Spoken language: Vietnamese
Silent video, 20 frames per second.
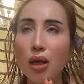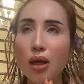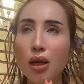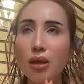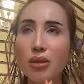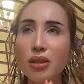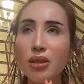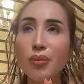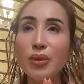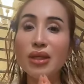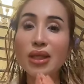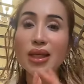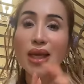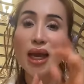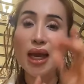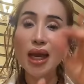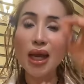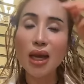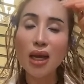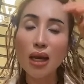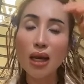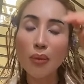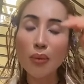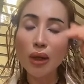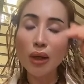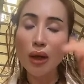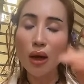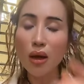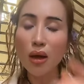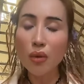ờ, Sophia
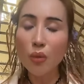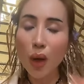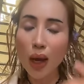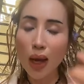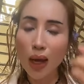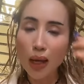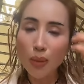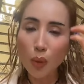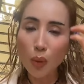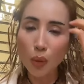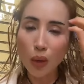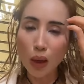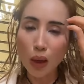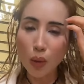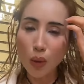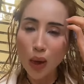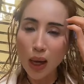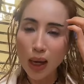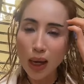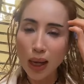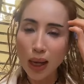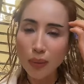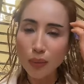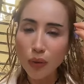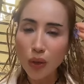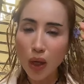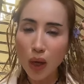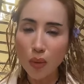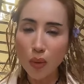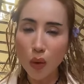là bên đó qua một lần qua là
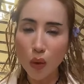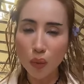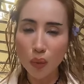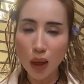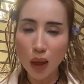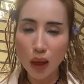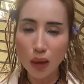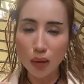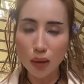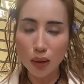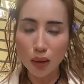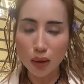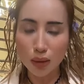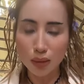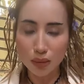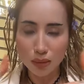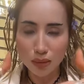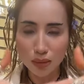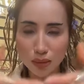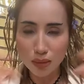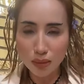em cho một lần ờ,